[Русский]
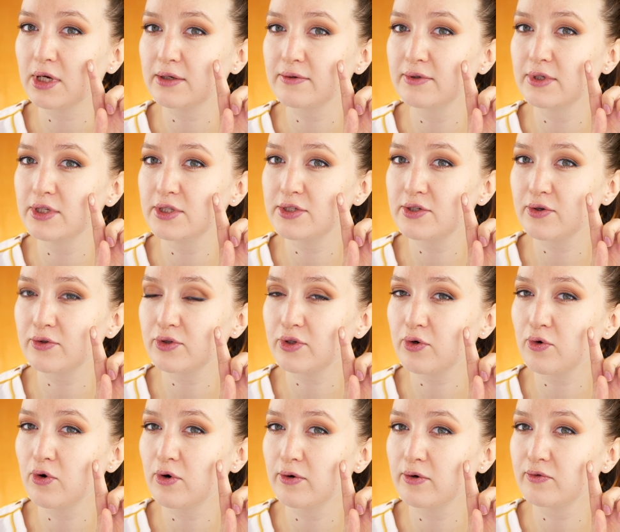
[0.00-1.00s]
Как видите, он
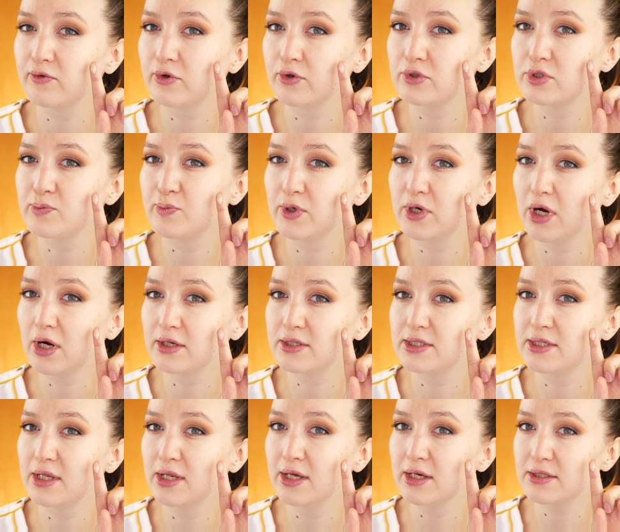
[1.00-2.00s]
такого вроде бы как
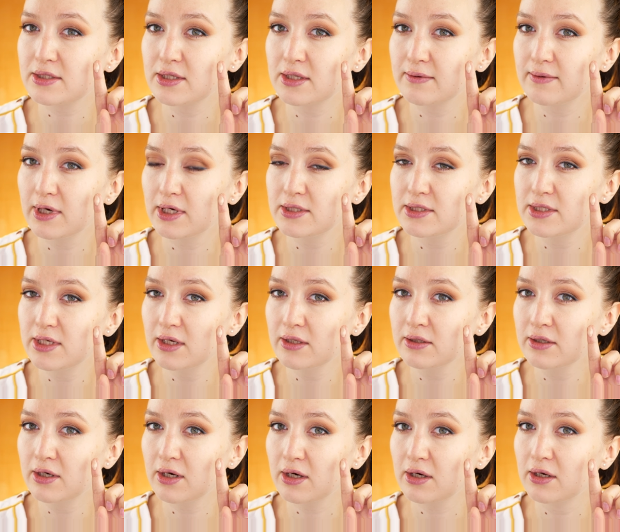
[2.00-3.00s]
телесного
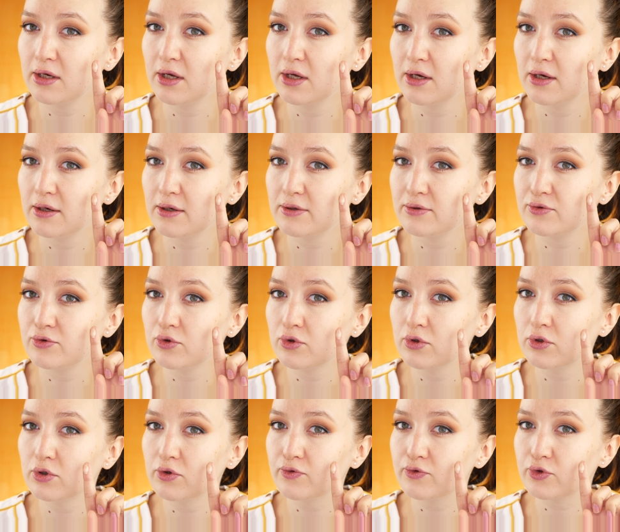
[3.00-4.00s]
оттенка,
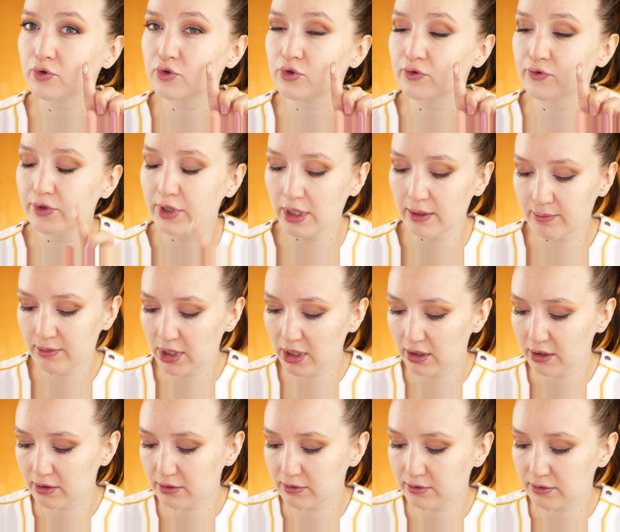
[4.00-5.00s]
но в то же
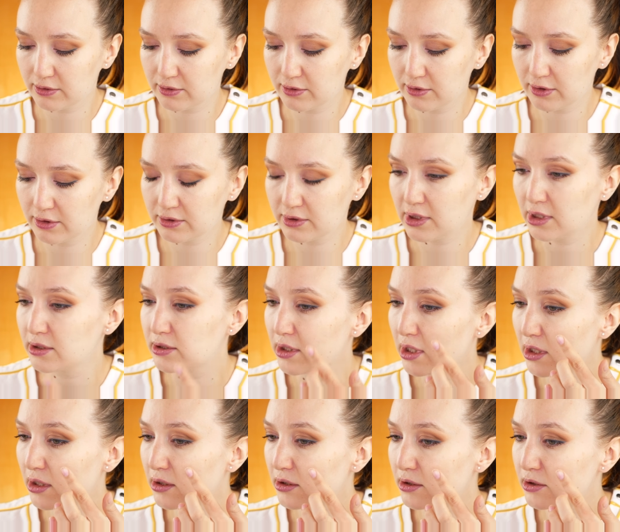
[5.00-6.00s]
время он,
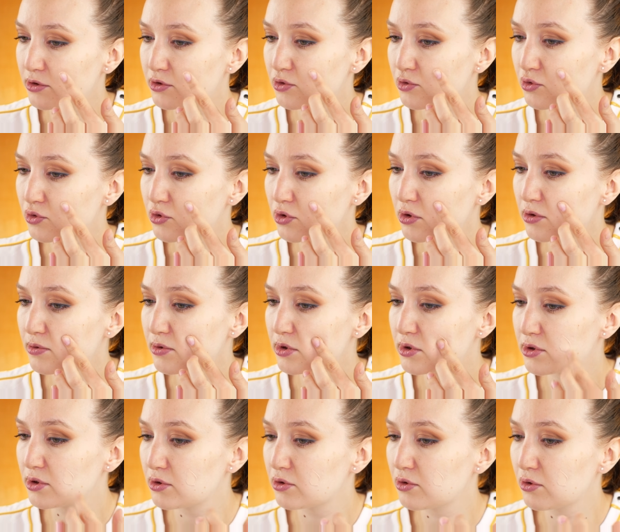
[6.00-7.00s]
когда растушевывается,